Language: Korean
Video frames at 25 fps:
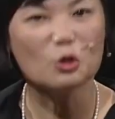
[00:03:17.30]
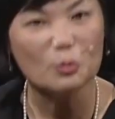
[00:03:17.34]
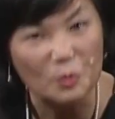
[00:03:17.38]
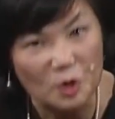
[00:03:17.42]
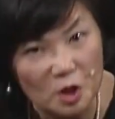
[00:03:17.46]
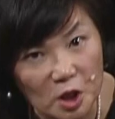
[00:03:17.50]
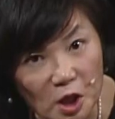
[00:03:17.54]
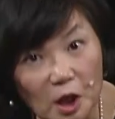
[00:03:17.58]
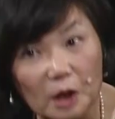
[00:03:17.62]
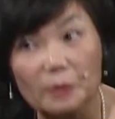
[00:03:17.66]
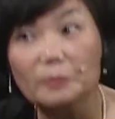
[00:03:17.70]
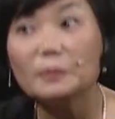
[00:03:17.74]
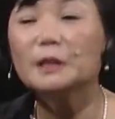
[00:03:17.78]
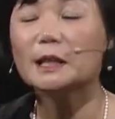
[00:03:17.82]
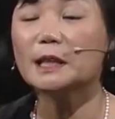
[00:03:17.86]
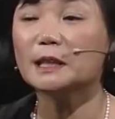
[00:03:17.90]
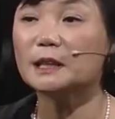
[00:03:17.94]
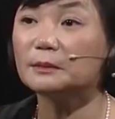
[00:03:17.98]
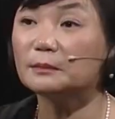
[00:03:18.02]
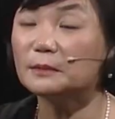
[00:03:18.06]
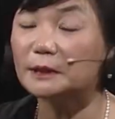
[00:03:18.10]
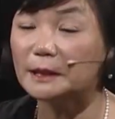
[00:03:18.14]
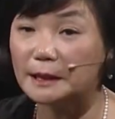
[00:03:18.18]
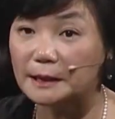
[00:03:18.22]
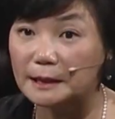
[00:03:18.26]
꿈처럼
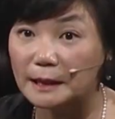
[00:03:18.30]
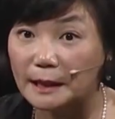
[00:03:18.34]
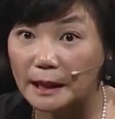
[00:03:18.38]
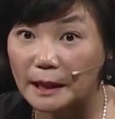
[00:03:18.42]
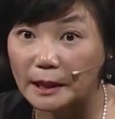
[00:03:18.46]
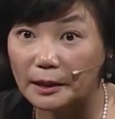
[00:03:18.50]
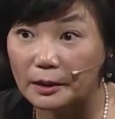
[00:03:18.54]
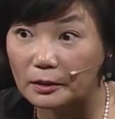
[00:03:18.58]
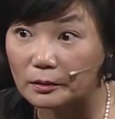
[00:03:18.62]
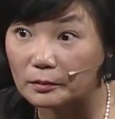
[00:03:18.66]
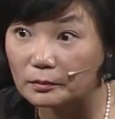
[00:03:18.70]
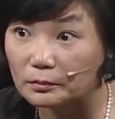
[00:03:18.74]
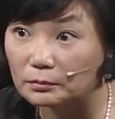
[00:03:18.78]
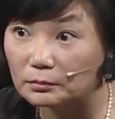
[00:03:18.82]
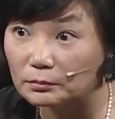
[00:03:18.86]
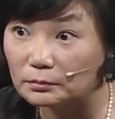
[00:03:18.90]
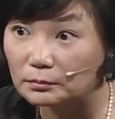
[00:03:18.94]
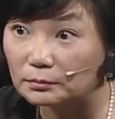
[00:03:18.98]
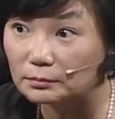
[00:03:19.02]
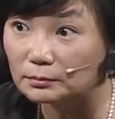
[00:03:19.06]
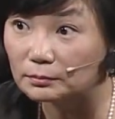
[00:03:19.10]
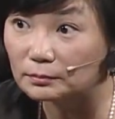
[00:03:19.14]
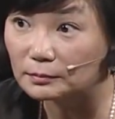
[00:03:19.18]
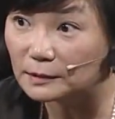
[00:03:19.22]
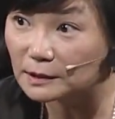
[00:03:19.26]
일하시면 되잖아요.
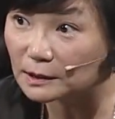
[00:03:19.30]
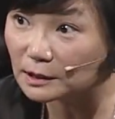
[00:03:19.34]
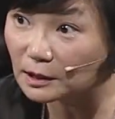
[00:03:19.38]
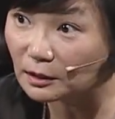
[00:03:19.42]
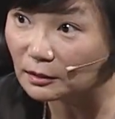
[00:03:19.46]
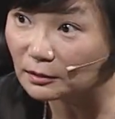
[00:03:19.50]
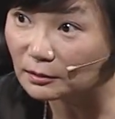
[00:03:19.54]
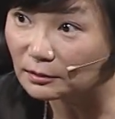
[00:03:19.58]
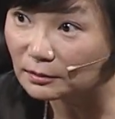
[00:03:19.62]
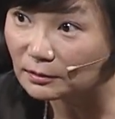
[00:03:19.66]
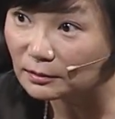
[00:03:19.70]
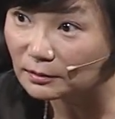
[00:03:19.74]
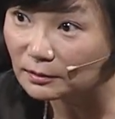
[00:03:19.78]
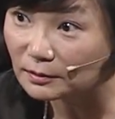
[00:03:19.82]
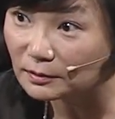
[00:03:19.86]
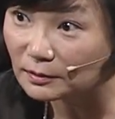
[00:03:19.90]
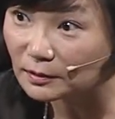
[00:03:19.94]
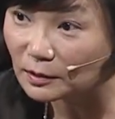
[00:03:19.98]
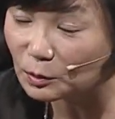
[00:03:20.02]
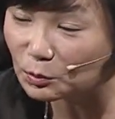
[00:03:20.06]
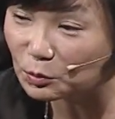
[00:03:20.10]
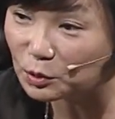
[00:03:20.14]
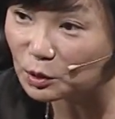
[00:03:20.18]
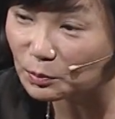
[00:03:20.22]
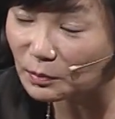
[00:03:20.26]
그죠?
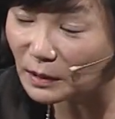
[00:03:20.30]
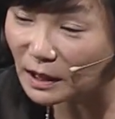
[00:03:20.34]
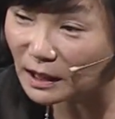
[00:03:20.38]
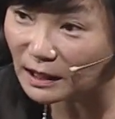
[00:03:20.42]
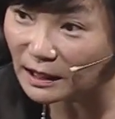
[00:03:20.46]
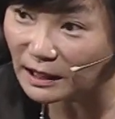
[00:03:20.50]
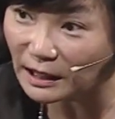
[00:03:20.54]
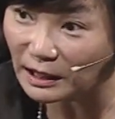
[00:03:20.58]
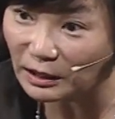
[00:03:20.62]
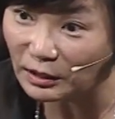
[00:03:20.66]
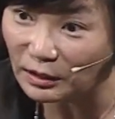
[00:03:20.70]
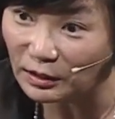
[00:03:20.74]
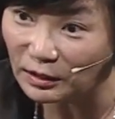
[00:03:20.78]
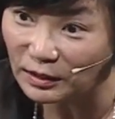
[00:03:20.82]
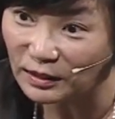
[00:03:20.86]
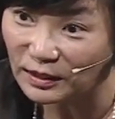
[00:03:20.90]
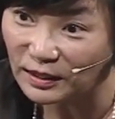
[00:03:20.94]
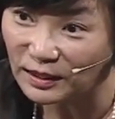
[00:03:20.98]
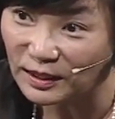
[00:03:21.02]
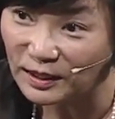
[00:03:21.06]
무슨 말일까요?